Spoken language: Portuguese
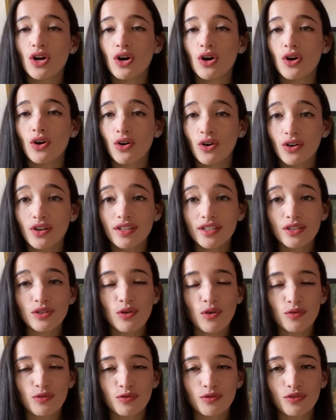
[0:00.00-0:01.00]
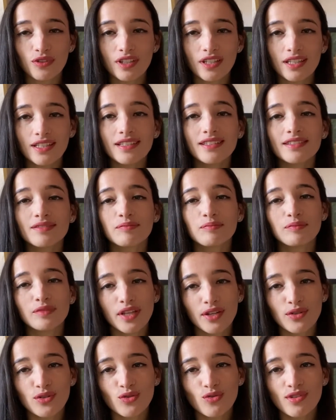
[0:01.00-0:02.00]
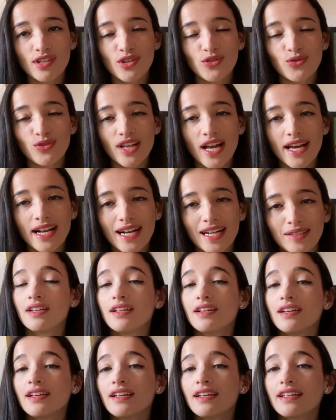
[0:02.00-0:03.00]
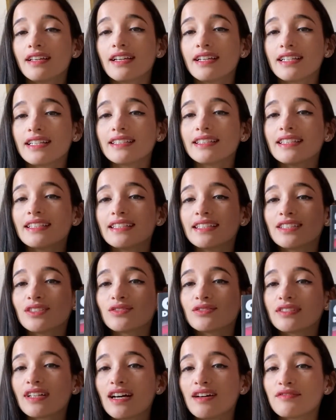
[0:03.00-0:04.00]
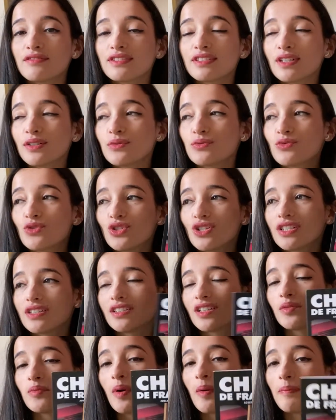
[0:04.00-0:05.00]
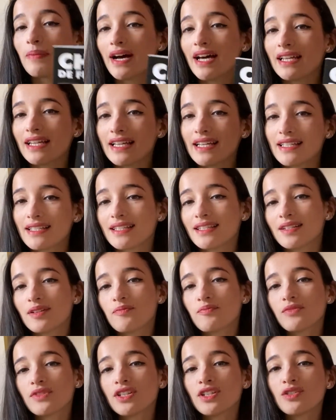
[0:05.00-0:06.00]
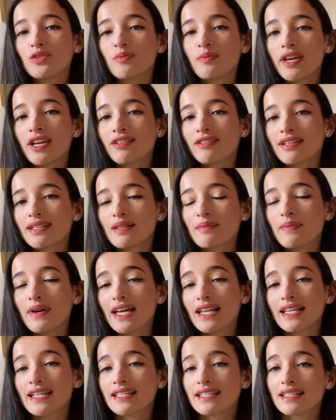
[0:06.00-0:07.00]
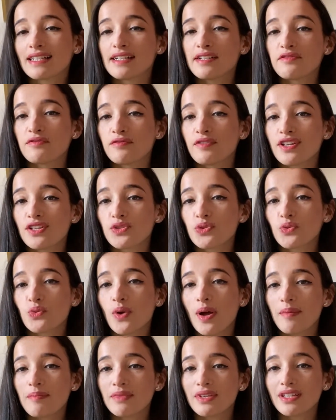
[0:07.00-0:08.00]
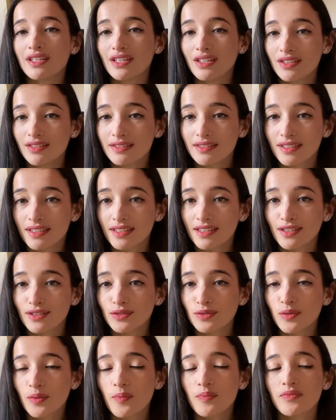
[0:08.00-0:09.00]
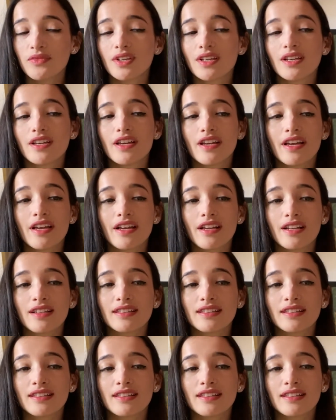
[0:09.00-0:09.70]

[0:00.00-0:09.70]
Ore e confie, Deus nos ajudará. E aí Adelino estava então um dia dando uma palestra e no meio dessa palestra ele vê sua amiga entrando ela